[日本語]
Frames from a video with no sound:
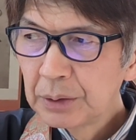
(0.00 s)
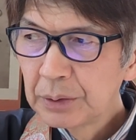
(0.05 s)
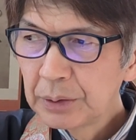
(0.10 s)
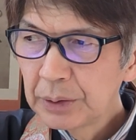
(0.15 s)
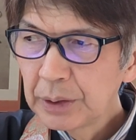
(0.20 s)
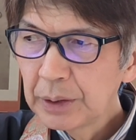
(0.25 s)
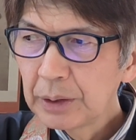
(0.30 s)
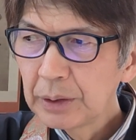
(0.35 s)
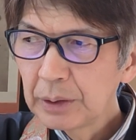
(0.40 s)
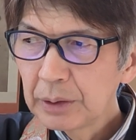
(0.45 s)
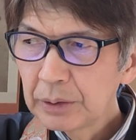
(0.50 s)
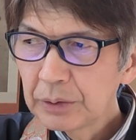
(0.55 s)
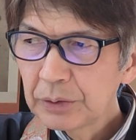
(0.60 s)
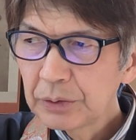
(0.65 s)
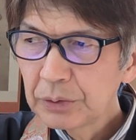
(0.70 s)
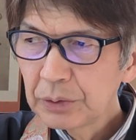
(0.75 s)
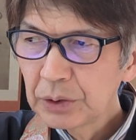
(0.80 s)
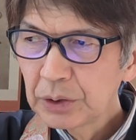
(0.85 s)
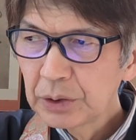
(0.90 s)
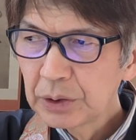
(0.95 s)
で、
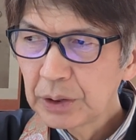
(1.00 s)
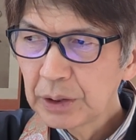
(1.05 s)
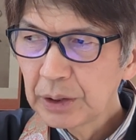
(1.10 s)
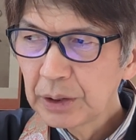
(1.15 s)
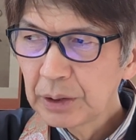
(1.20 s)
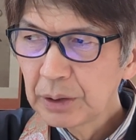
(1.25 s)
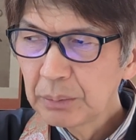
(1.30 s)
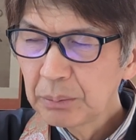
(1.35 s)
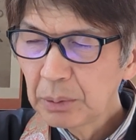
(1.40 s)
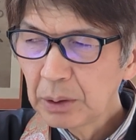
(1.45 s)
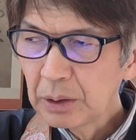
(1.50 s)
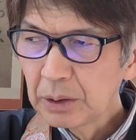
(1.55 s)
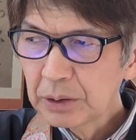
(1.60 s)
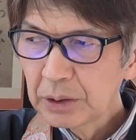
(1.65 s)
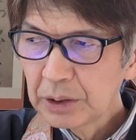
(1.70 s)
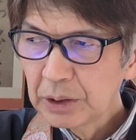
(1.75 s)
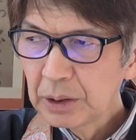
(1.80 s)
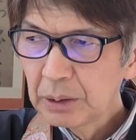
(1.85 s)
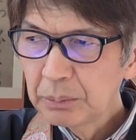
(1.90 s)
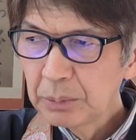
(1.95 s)
そして、まあ、
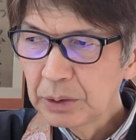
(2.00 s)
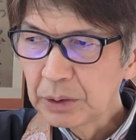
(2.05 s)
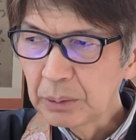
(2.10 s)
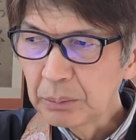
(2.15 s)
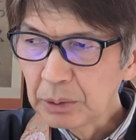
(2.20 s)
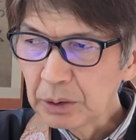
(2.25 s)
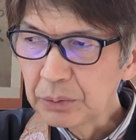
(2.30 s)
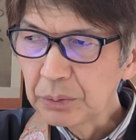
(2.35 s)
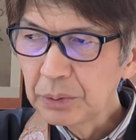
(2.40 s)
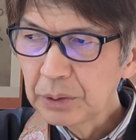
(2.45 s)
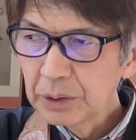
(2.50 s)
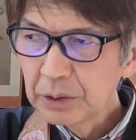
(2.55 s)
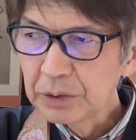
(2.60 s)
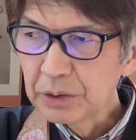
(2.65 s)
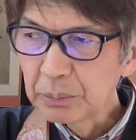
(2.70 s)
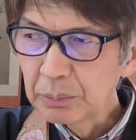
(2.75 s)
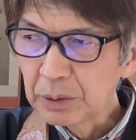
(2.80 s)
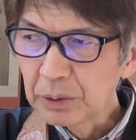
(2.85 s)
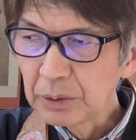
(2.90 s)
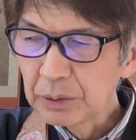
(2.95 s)
諦めて、まあ、とりあえ
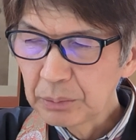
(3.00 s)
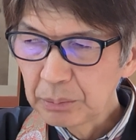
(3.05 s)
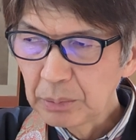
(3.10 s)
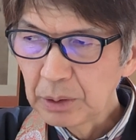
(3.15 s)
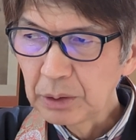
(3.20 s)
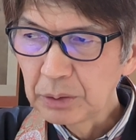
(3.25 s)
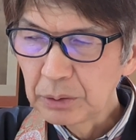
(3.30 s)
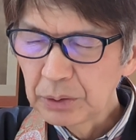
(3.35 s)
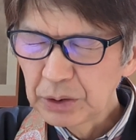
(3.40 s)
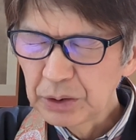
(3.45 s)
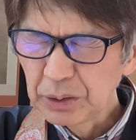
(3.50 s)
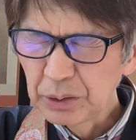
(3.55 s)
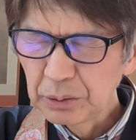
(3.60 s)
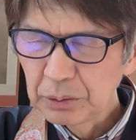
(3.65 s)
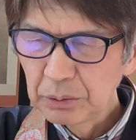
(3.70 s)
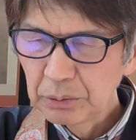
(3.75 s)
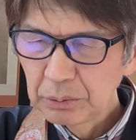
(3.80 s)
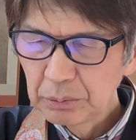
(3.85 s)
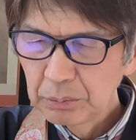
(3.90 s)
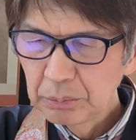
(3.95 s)
ず今、まあ、うち
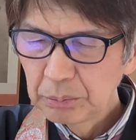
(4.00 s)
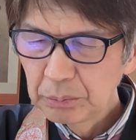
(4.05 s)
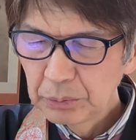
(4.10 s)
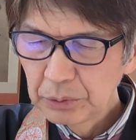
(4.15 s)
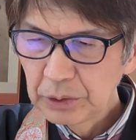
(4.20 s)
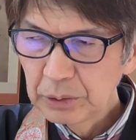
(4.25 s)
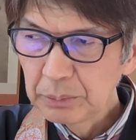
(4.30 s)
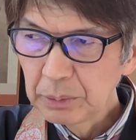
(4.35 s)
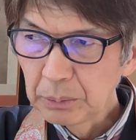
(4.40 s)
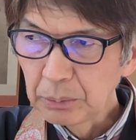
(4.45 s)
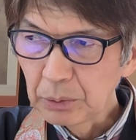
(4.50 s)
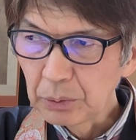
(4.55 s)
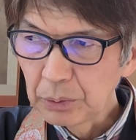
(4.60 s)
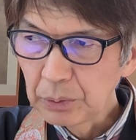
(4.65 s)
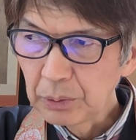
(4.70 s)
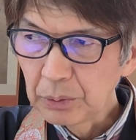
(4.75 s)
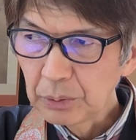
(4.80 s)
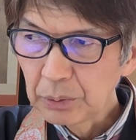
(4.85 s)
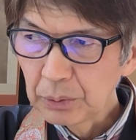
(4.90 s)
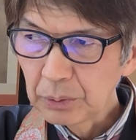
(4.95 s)
の娘
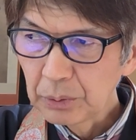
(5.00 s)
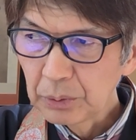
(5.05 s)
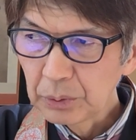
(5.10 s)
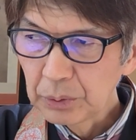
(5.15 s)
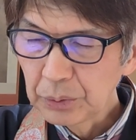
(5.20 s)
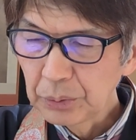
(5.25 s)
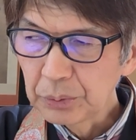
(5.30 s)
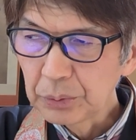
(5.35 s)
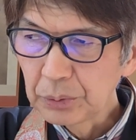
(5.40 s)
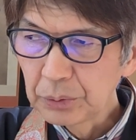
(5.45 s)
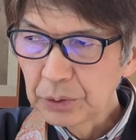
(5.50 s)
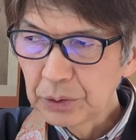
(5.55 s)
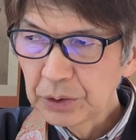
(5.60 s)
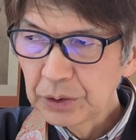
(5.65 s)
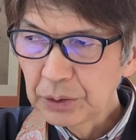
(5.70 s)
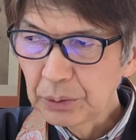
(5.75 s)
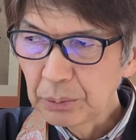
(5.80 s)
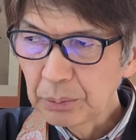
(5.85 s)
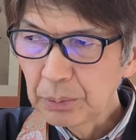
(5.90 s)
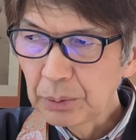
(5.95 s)
も、得度し
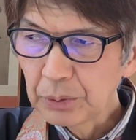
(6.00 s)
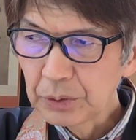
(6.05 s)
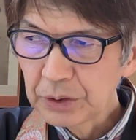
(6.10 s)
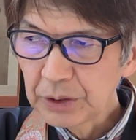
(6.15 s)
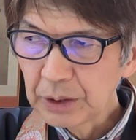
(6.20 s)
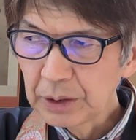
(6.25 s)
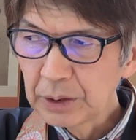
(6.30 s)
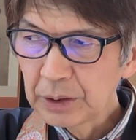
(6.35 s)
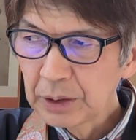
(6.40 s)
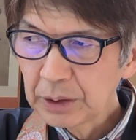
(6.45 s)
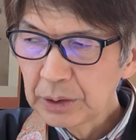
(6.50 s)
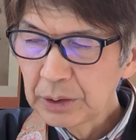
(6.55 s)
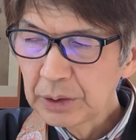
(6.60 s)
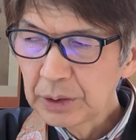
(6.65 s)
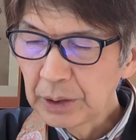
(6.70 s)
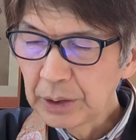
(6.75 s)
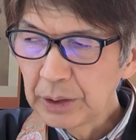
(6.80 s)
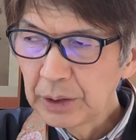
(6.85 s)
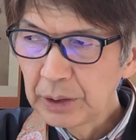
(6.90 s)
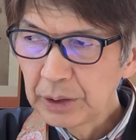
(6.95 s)
てお坊さんになって、
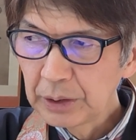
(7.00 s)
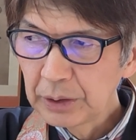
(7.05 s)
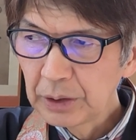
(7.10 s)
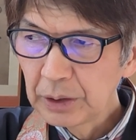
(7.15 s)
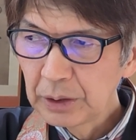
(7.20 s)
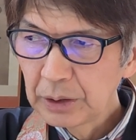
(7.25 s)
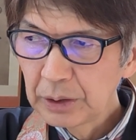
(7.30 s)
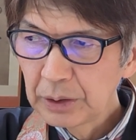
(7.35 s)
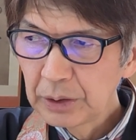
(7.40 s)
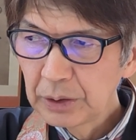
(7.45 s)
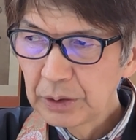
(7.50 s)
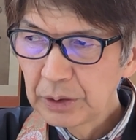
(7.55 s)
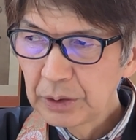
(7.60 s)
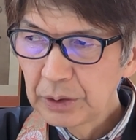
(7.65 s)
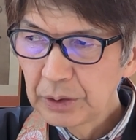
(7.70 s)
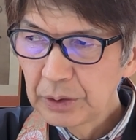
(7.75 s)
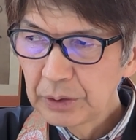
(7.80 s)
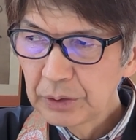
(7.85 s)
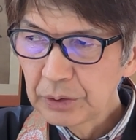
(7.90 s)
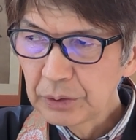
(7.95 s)

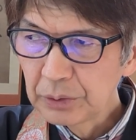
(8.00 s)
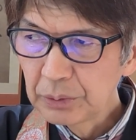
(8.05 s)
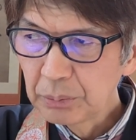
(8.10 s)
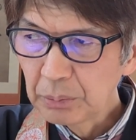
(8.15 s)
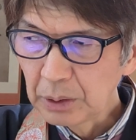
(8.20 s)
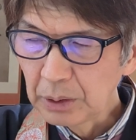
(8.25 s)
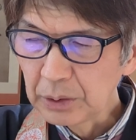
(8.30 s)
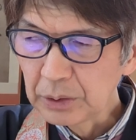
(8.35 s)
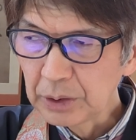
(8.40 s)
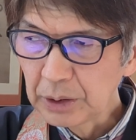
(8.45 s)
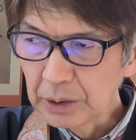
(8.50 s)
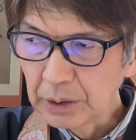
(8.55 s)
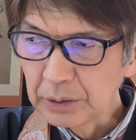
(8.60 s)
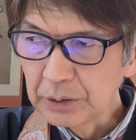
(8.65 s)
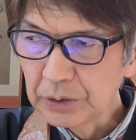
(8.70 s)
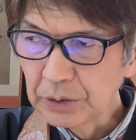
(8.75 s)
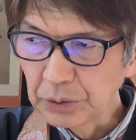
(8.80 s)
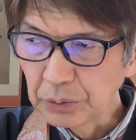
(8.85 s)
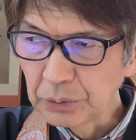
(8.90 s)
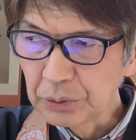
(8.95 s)
えー、まあ、寺
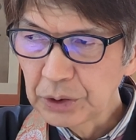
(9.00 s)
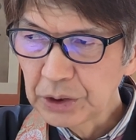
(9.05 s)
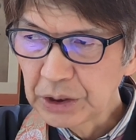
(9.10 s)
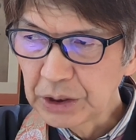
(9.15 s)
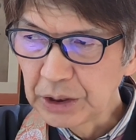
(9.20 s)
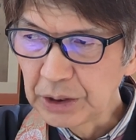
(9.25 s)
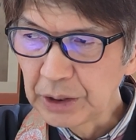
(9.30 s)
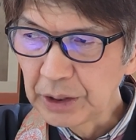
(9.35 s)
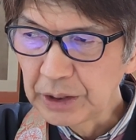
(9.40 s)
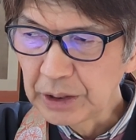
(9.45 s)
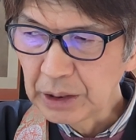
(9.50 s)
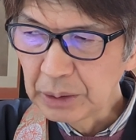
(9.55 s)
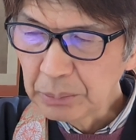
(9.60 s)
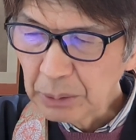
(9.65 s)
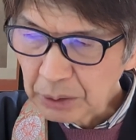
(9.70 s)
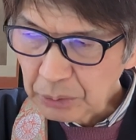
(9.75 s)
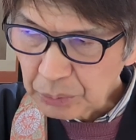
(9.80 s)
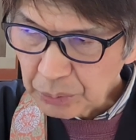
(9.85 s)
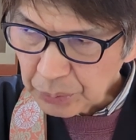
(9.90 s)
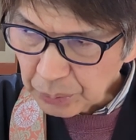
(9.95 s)
継ぐ気で、
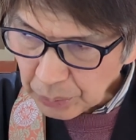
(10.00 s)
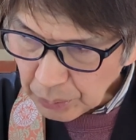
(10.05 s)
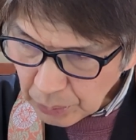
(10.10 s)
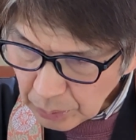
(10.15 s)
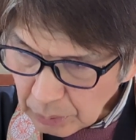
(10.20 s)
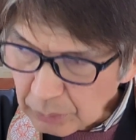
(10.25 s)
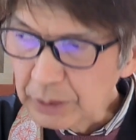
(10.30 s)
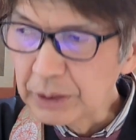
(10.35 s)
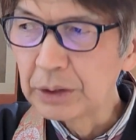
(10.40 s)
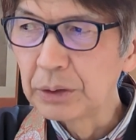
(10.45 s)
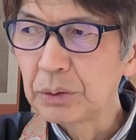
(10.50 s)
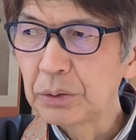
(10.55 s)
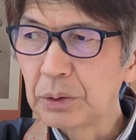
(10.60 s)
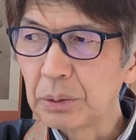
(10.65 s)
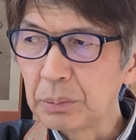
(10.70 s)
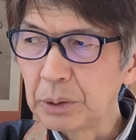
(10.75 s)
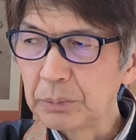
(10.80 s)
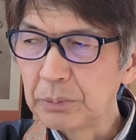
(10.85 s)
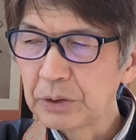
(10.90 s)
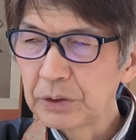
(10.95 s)
今のところはいると
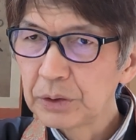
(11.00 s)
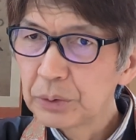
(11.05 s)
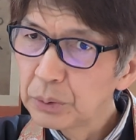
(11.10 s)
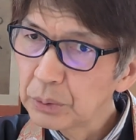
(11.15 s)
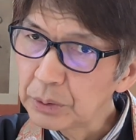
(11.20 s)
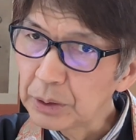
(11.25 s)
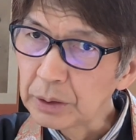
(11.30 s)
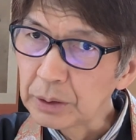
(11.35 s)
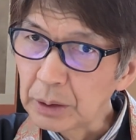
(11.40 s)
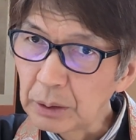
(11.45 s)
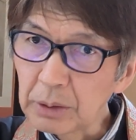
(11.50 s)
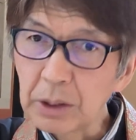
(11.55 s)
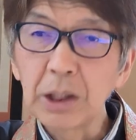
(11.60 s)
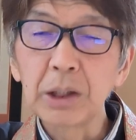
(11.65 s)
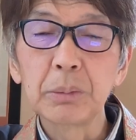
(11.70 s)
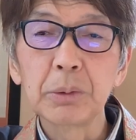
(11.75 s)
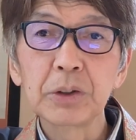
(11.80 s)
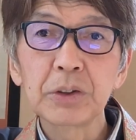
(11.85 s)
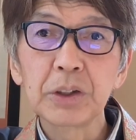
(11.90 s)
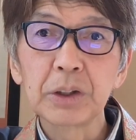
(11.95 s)
思います。どうなるかわか
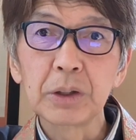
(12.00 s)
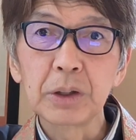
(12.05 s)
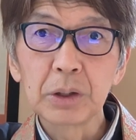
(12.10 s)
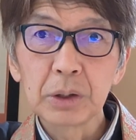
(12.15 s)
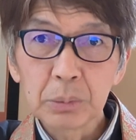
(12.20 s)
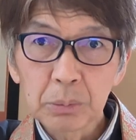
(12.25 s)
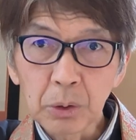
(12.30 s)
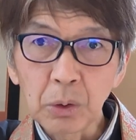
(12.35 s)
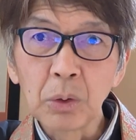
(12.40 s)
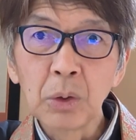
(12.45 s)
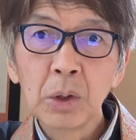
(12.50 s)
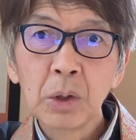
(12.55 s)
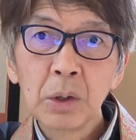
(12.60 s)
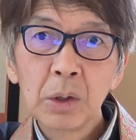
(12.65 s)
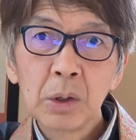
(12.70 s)
りませんけども、